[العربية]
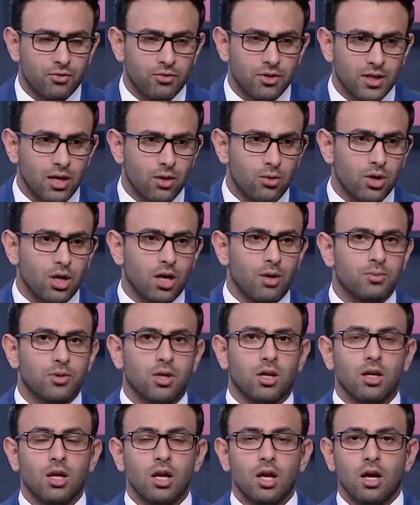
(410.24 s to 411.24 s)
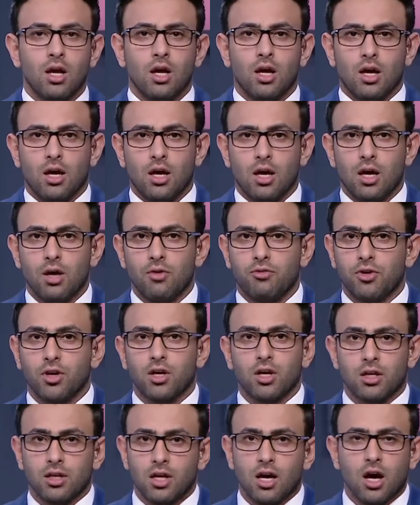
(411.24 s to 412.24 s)
في دوري ابطال آه،
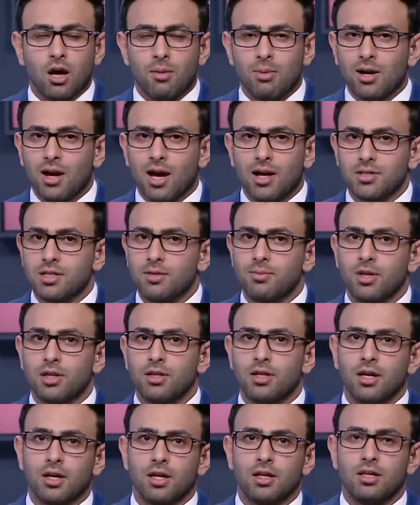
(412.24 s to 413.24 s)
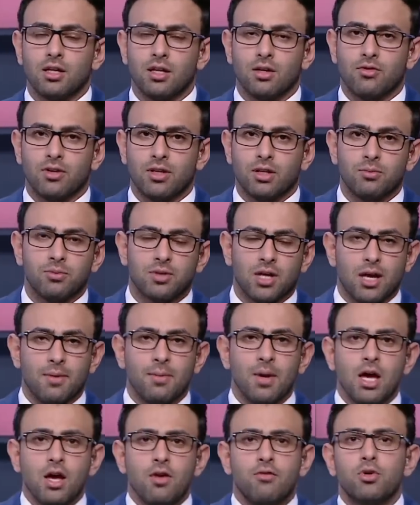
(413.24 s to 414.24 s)
افريقيا ده خبر عظيم جدا جدا يا فندم طيب
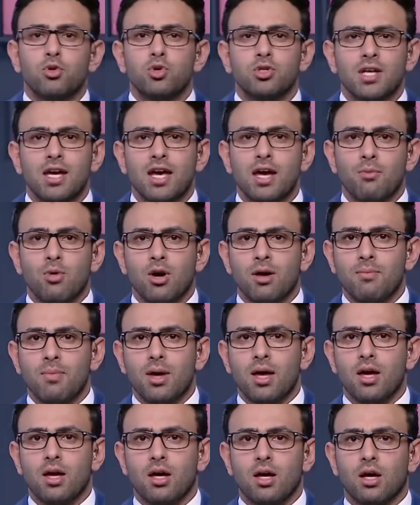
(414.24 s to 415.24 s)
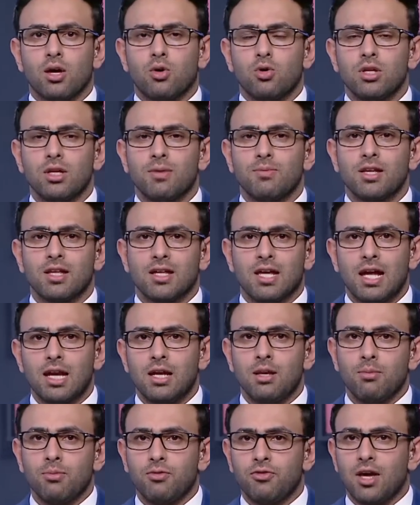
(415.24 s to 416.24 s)
في جزئيه مهمه آه، كنا
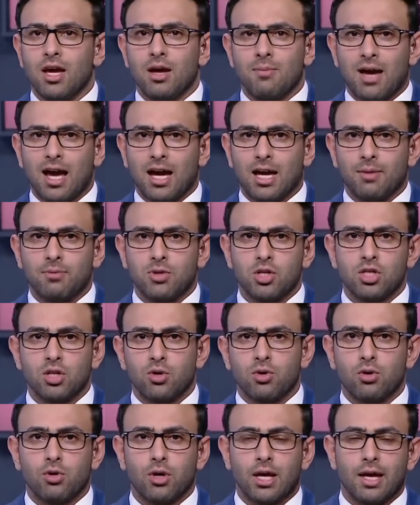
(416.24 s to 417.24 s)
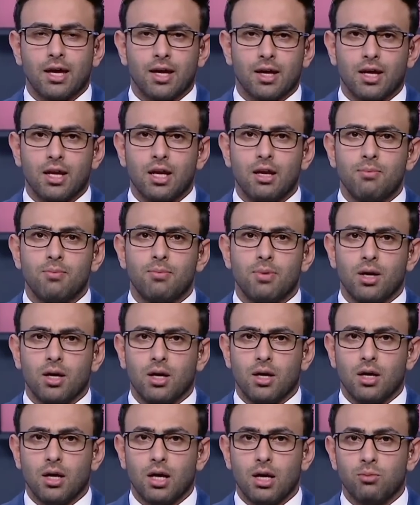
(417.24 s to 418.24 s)
بنتكلم فيها مع كابتن شوقي غريب
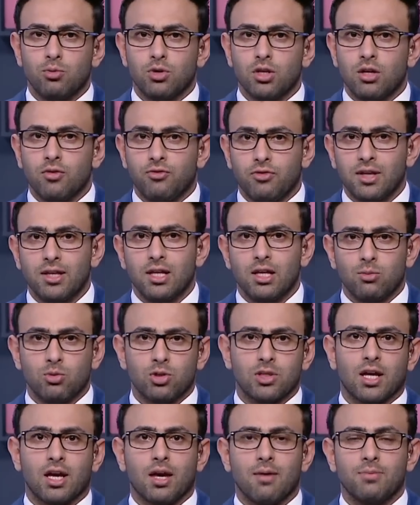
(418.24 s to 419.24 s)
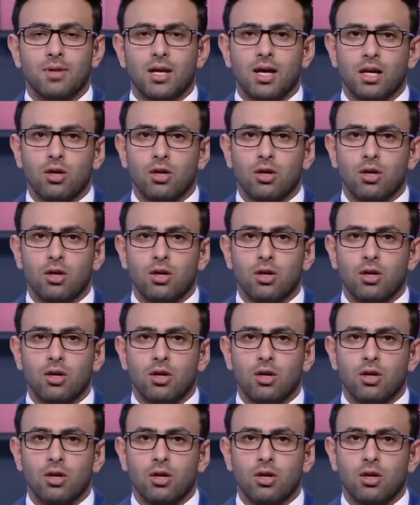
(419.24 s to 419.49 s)
آه، المدير الفني لمنتخبنا